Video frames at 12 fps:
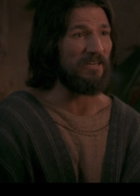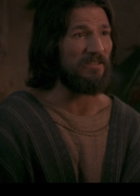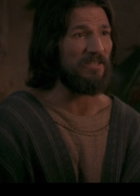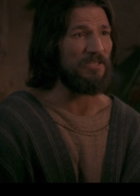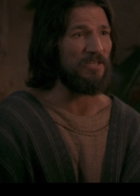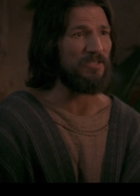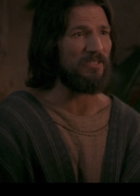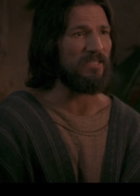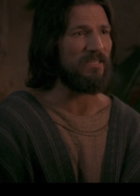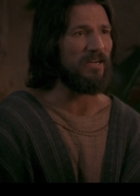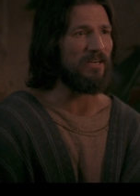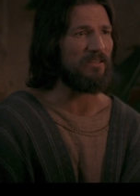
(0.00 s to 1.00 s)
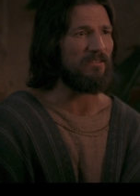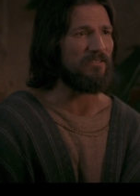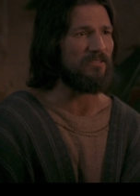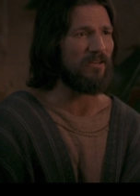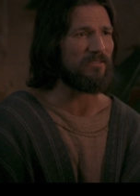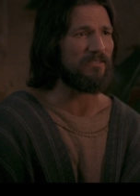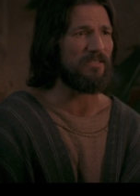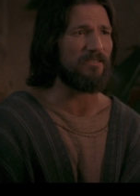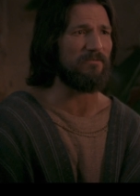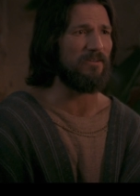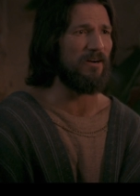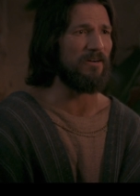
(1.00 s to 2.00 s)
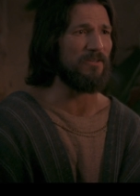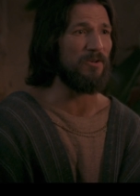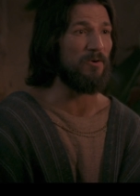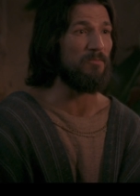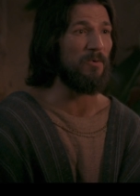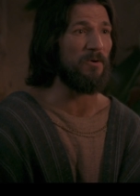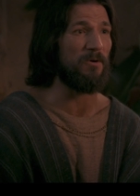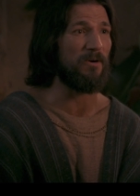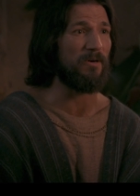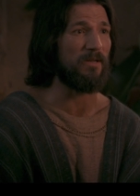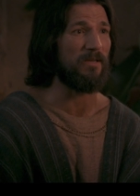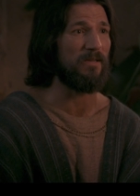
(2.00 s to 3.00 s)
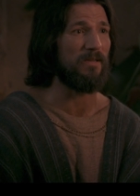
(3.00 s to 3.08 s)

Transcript: らはもう神の正義を否定しないように